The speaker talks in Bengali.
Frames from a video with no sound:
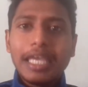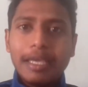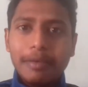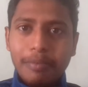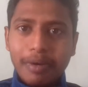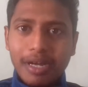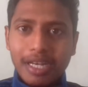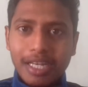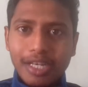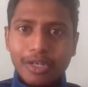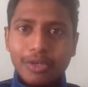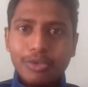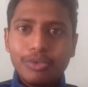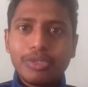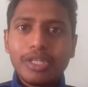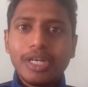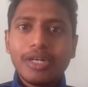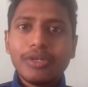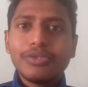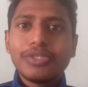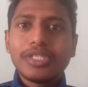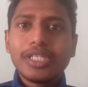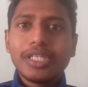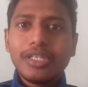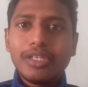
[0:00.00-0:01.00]
এবারে টু
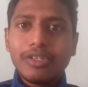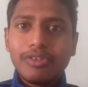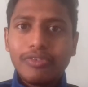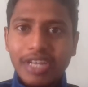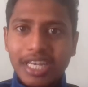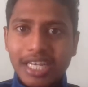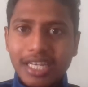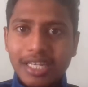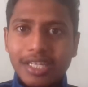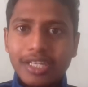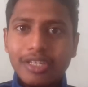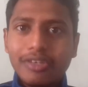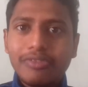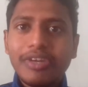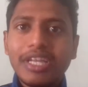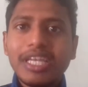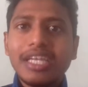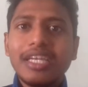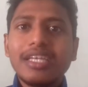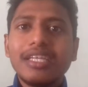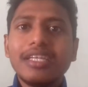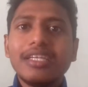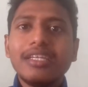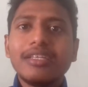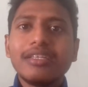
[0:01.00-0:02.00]
থাউজেন্ড টোয়েন্টি
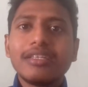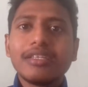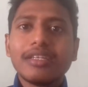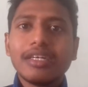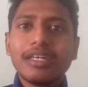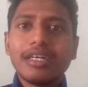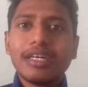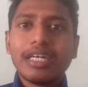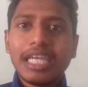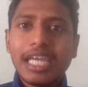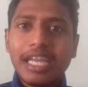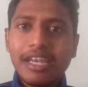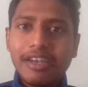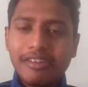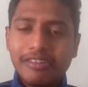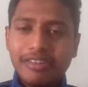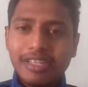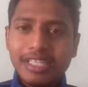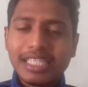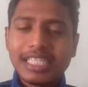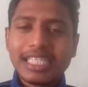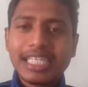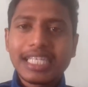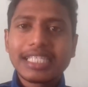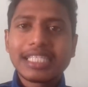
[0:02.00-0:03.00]
টোয়েন্টির
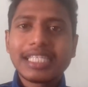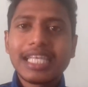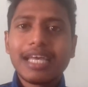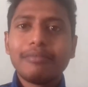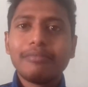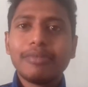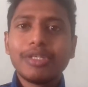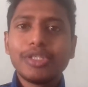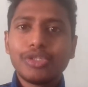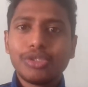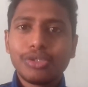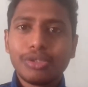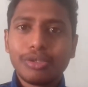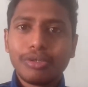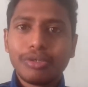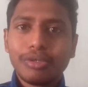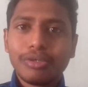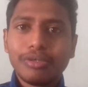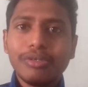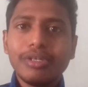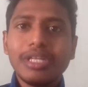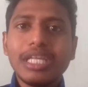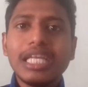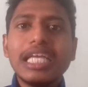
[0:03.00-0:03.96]
এন্ট্রান্স এক্সামের জন্য